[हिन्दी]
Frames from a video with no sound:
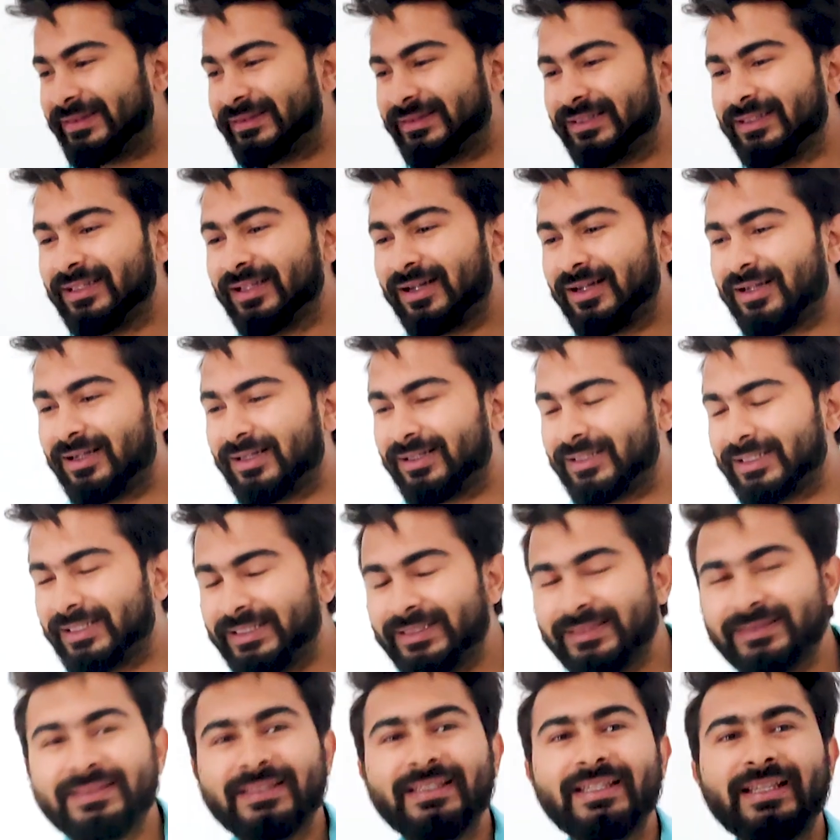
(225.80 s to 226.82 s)
इतना
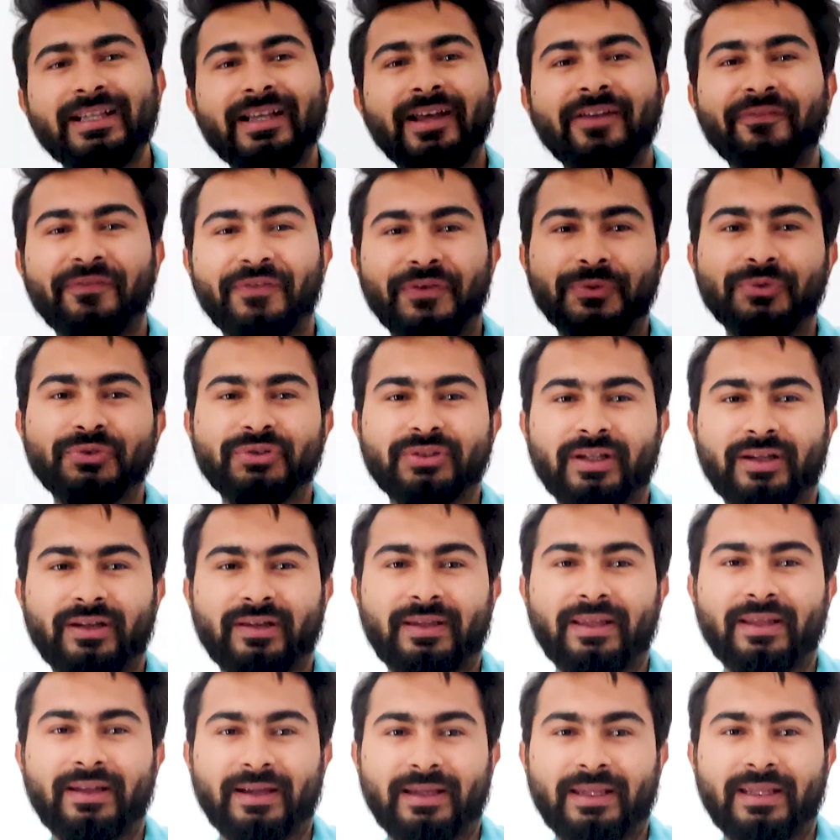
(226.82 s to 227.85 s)
इजिली कंफ्यूज
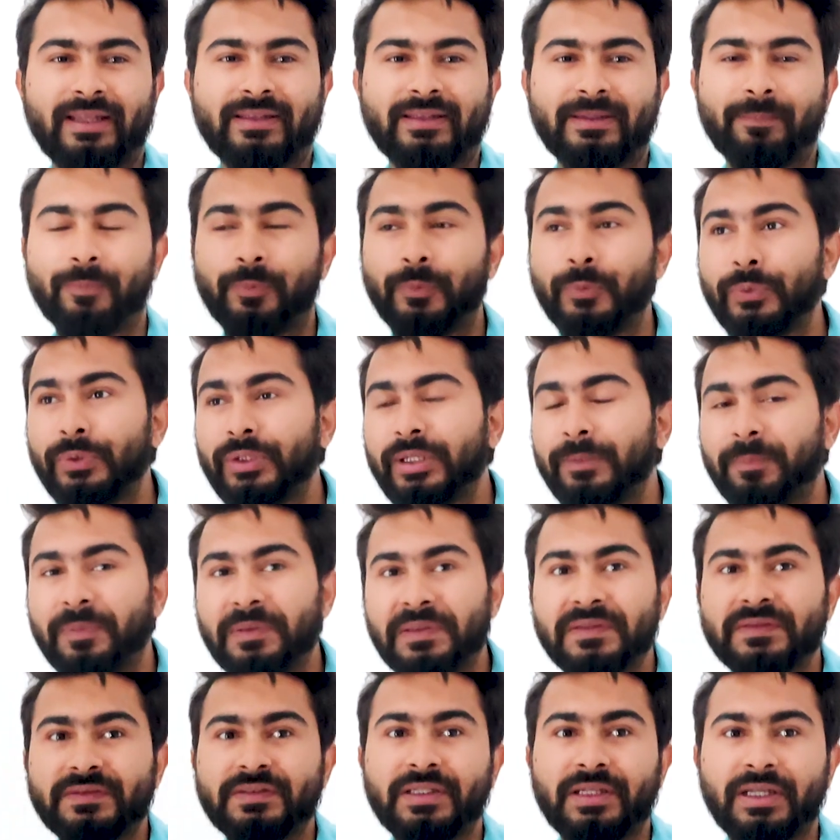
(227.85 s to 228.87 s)
करके रखे थे पूरी
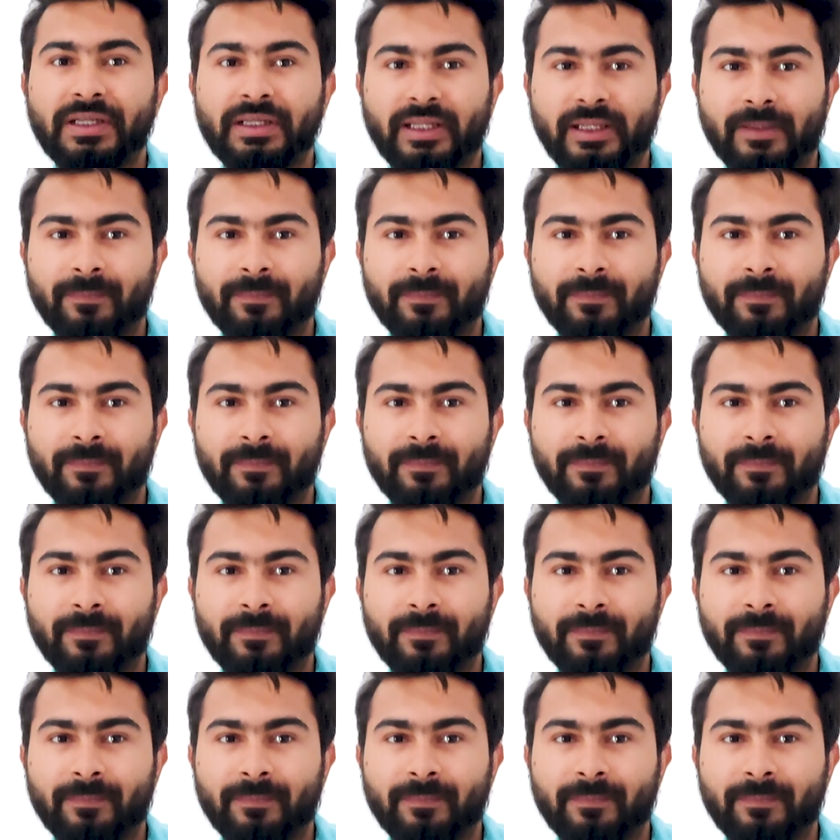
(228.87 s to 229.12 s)
पीएचडी की